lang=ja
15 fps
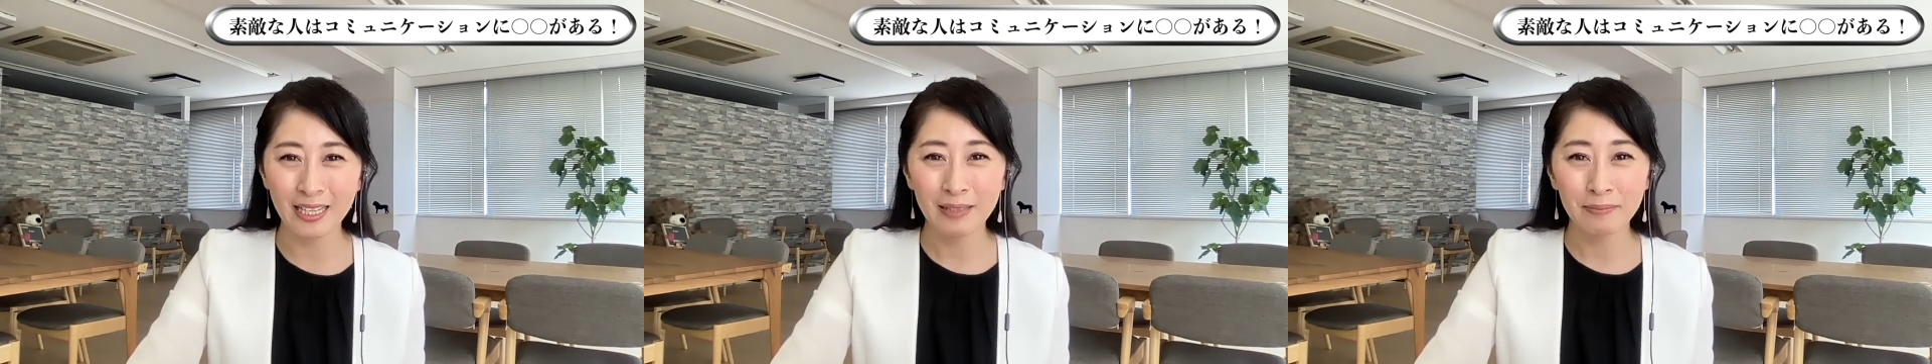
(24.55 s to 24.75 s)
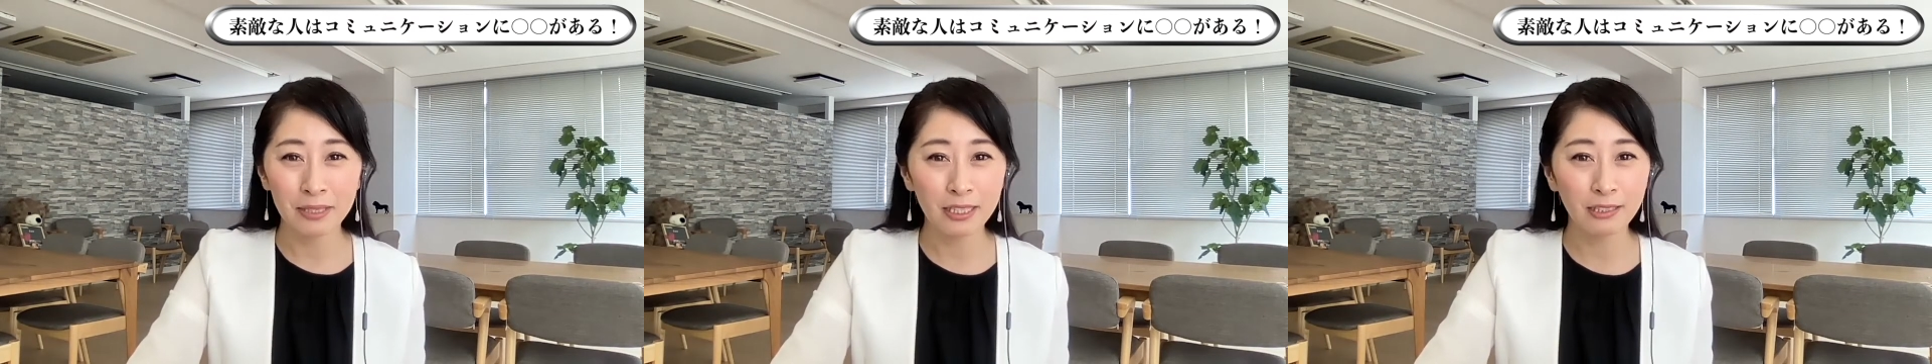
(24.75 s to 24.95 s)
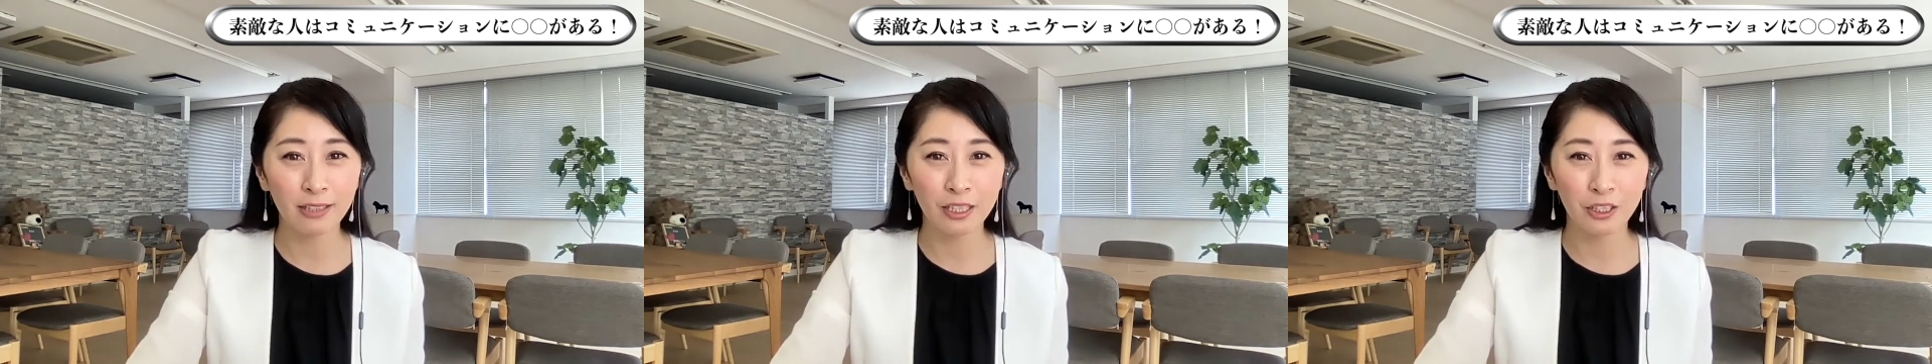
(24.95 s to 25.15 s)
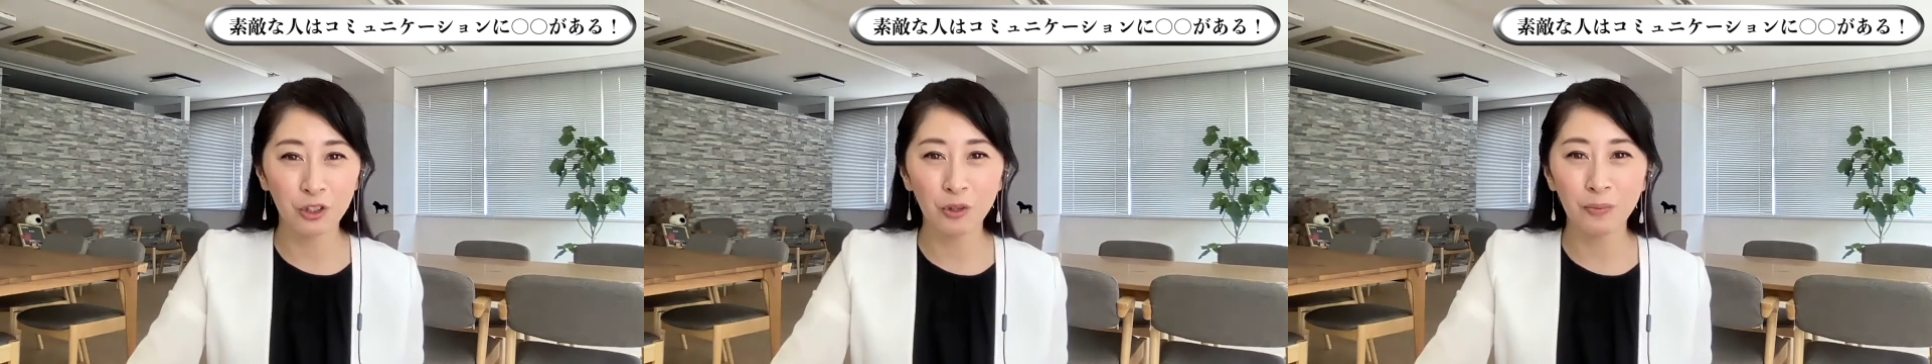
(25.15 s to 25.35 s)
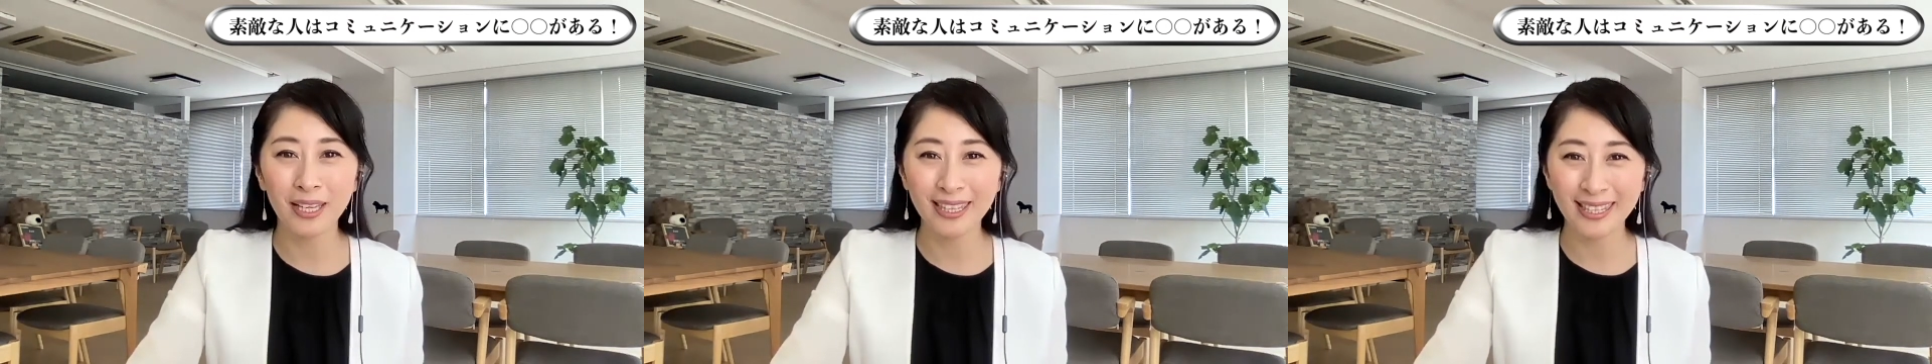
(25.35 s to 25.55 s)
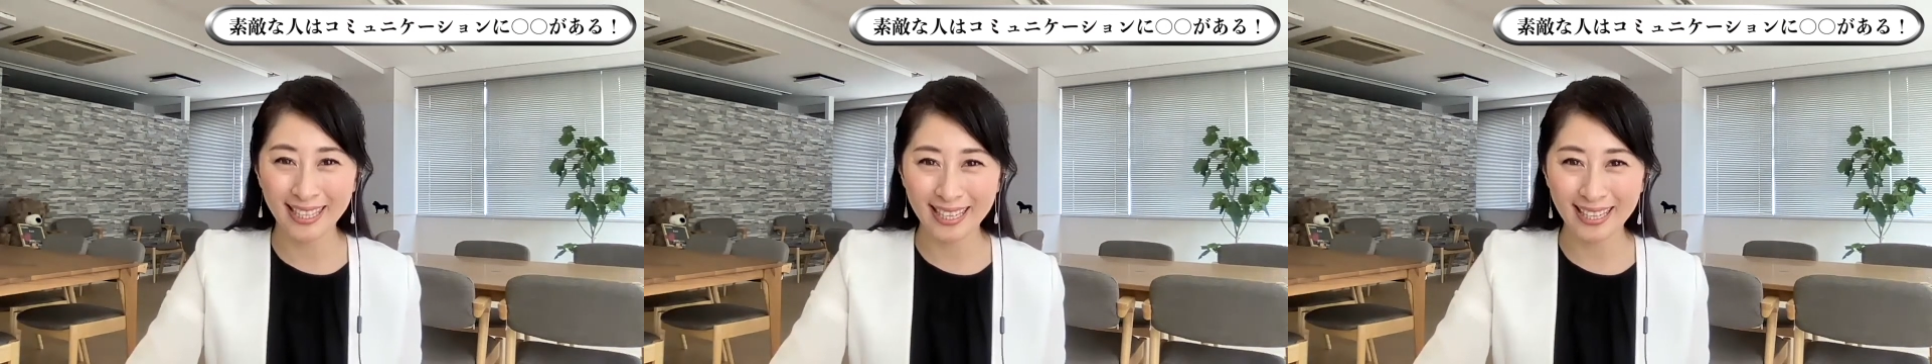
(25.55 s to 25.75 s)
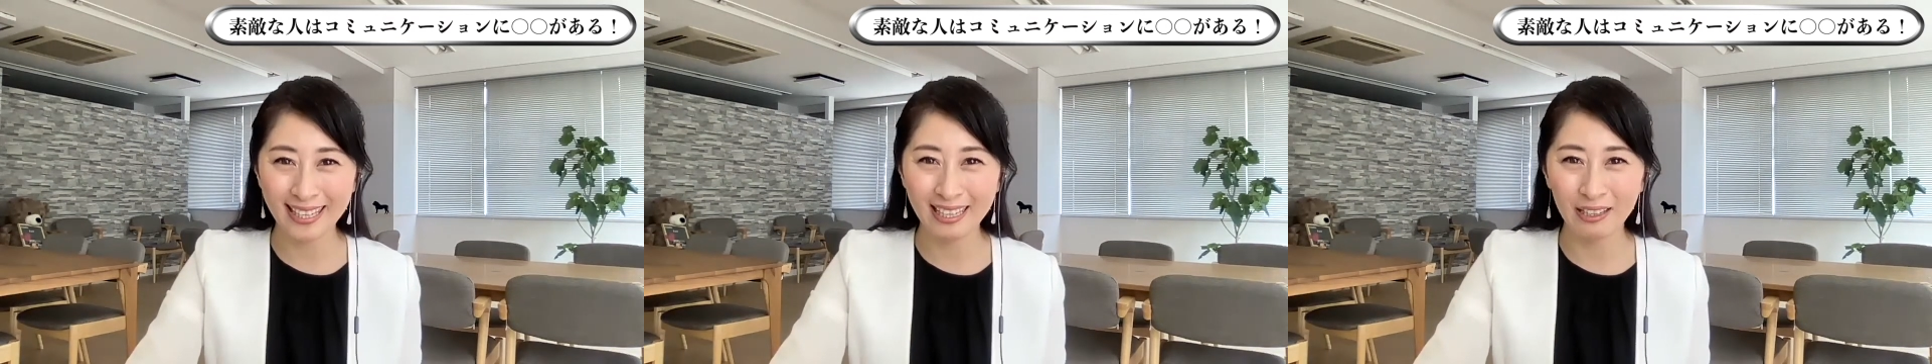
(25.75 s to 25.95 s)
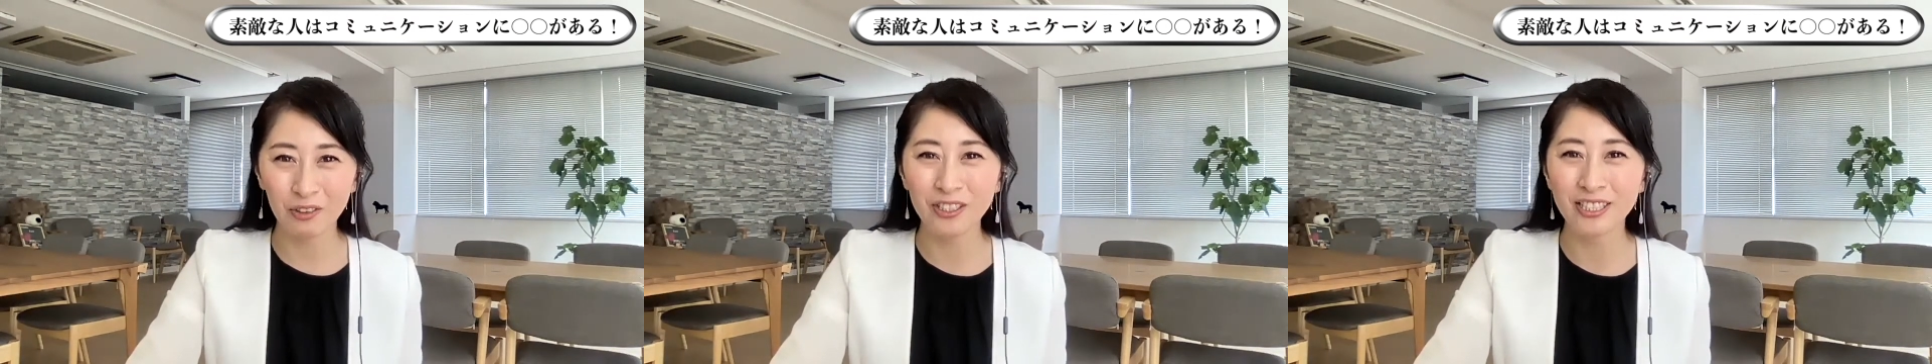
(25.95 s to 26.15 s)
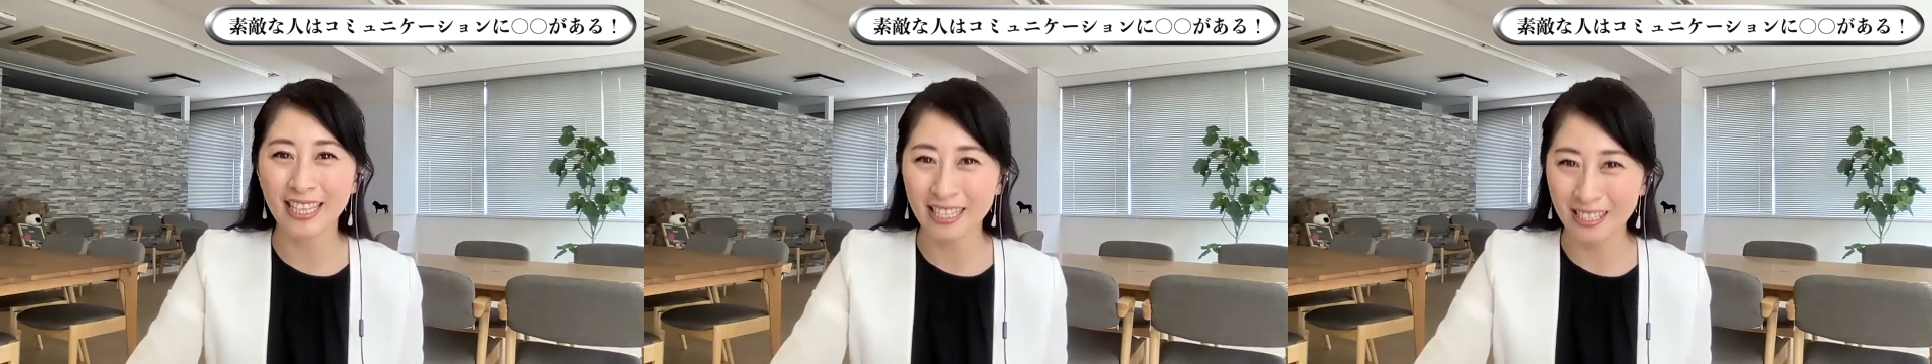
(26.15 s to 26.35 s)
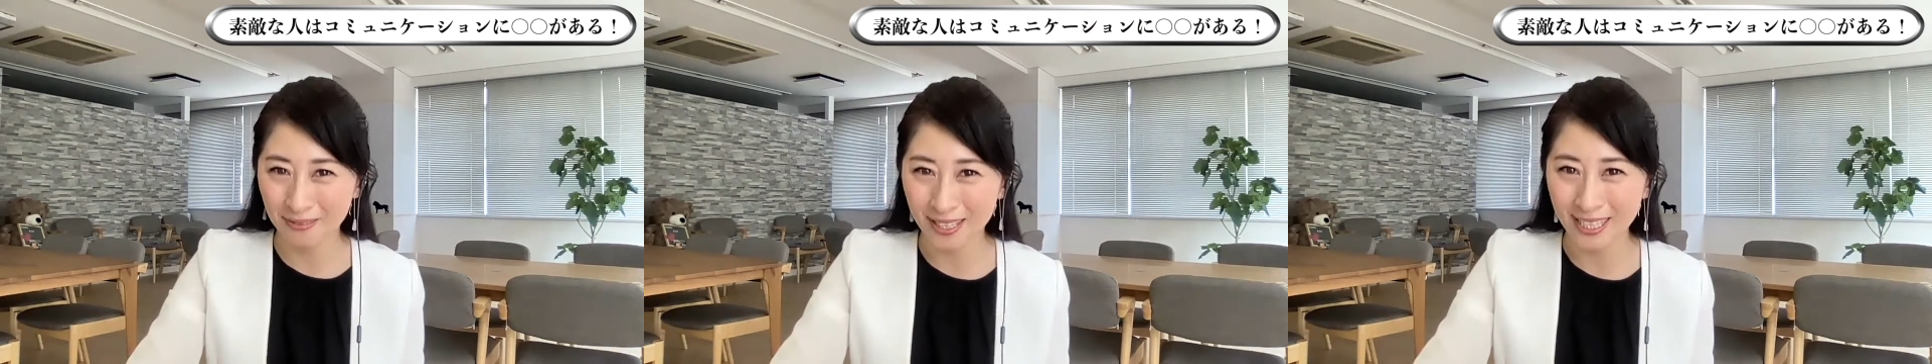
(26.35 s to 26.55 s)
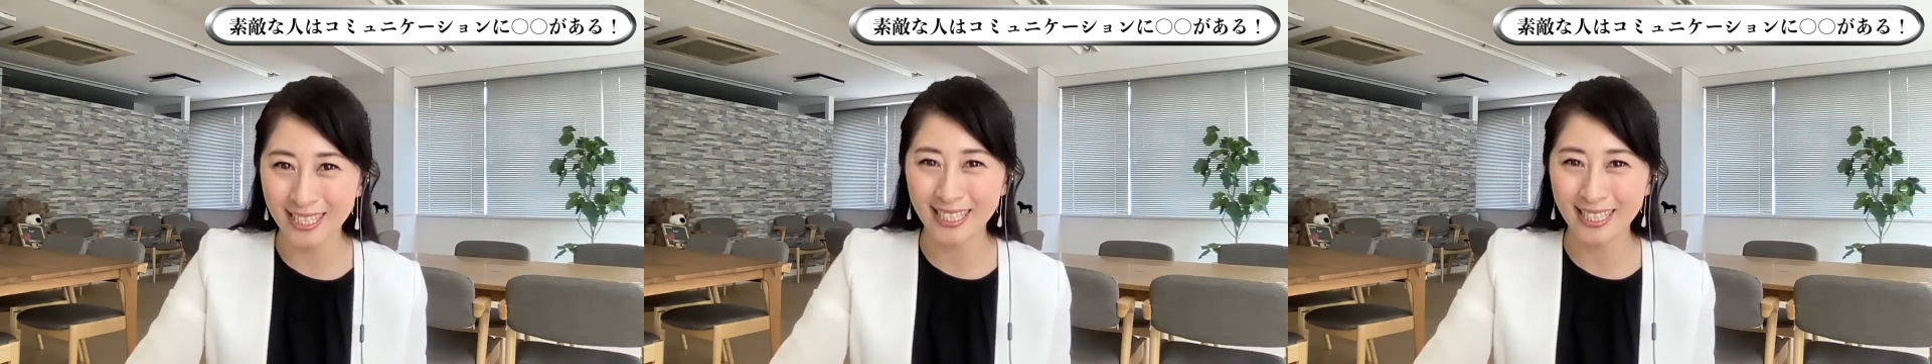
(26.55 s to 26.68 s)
まずは表面的にお伝えします。